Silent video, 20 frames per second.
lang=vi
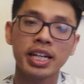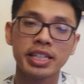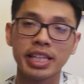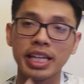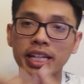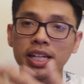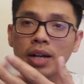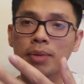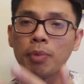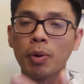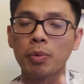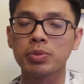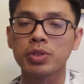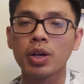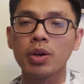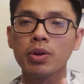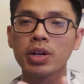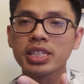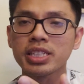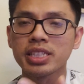chỉ có một
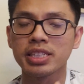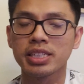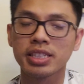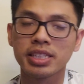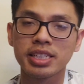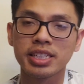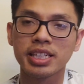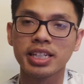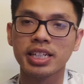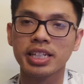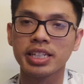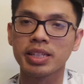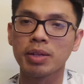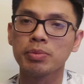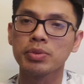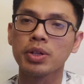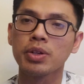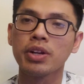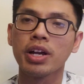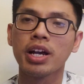số ít người
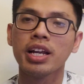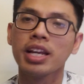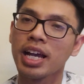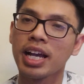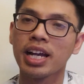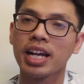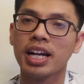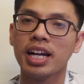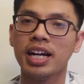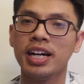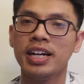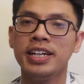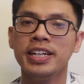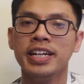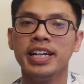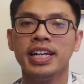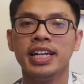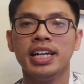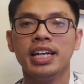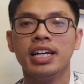trong số đó là
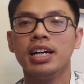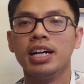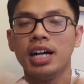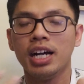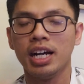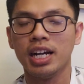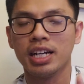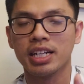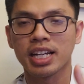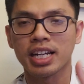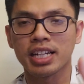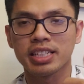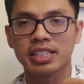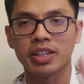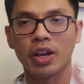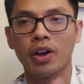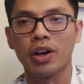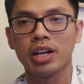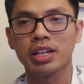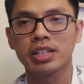à, rất
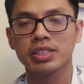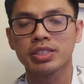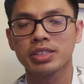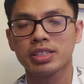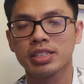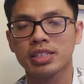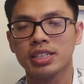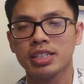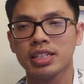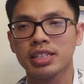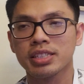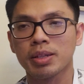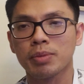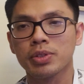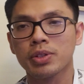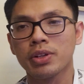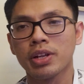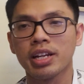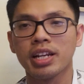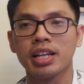nhỏ ờ, trong
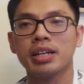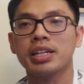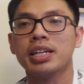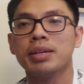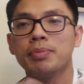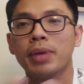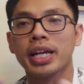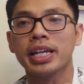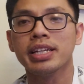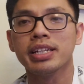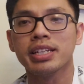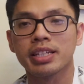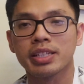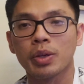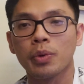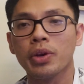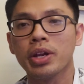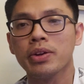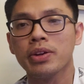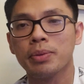số đó là người Mỹ và ờ,
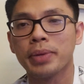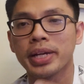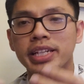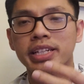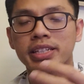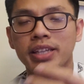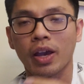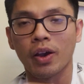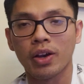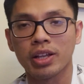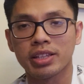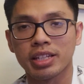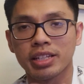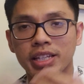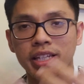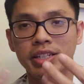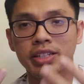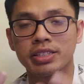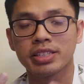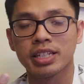chủ yếu là mấy đứa nhỏ tại
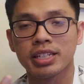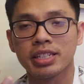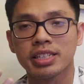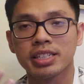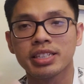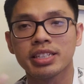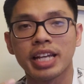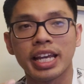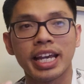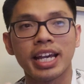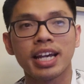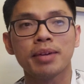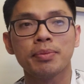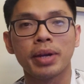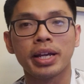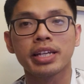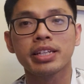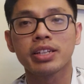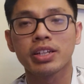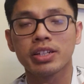vì nó sinh đẻ ở
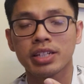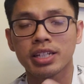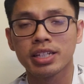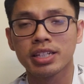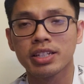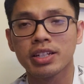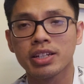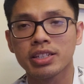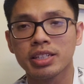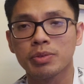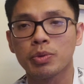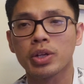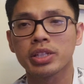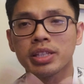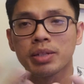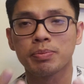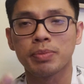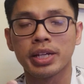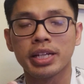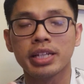Mỹ cho nên nó được quốc
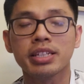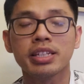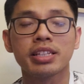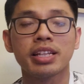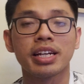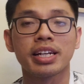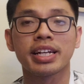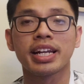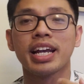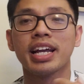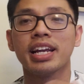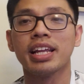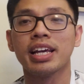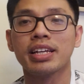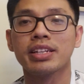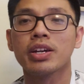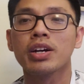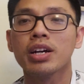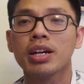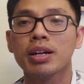tịch Mỹ chứ thật ra là
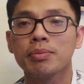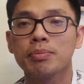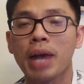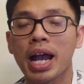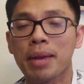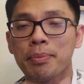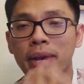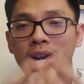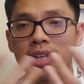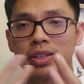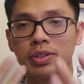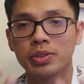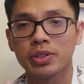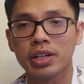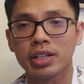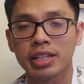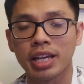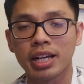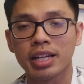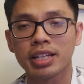nó ba má tụi
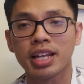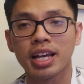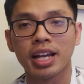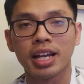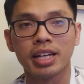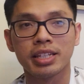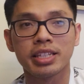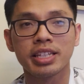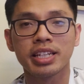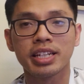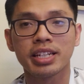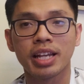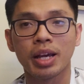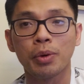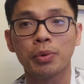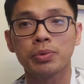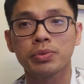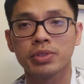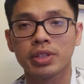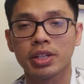nó vẫn là di dân
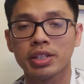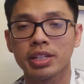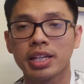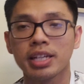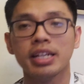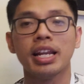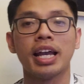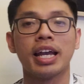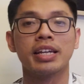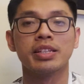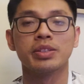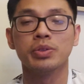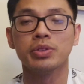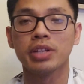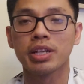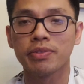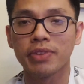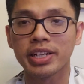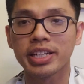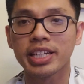lậu cho nên là tụi
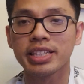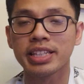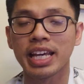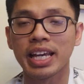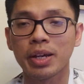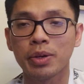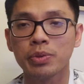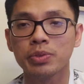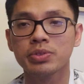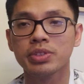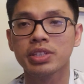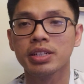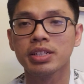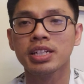nó phải đi theo